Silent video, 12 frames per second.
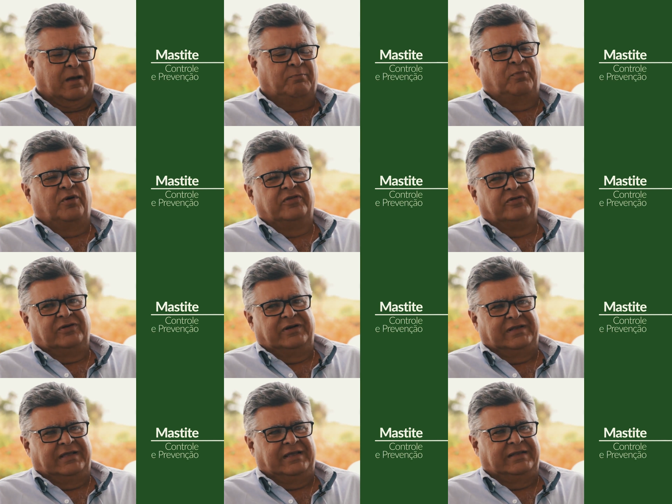após a
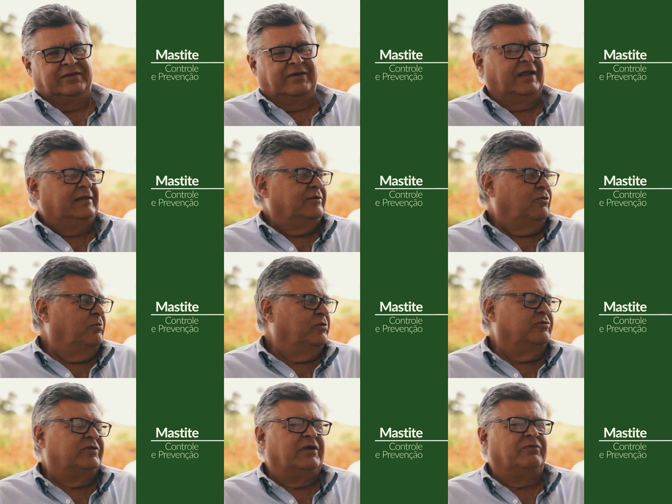ordem. Então, ela, como
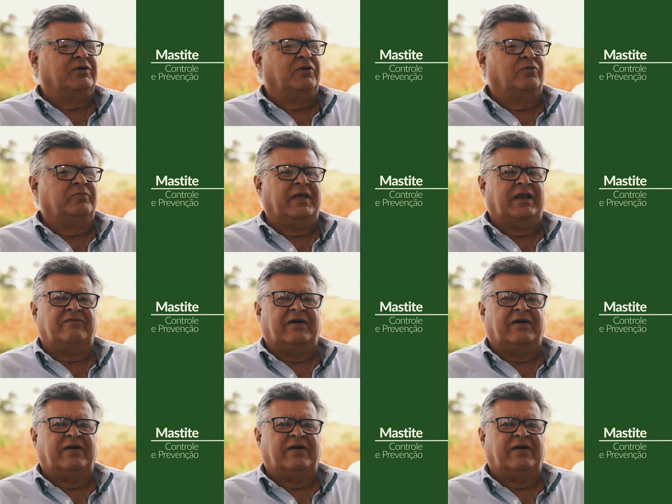não tem o que comer, ela